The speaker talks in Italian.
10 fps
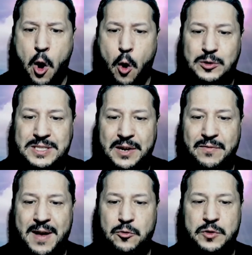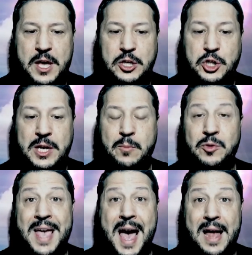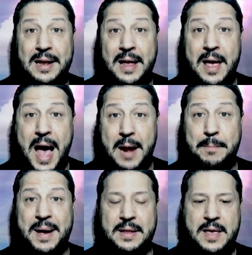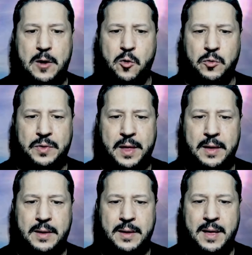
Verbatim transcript: osservando dei cerimoniali al pari di Aronne.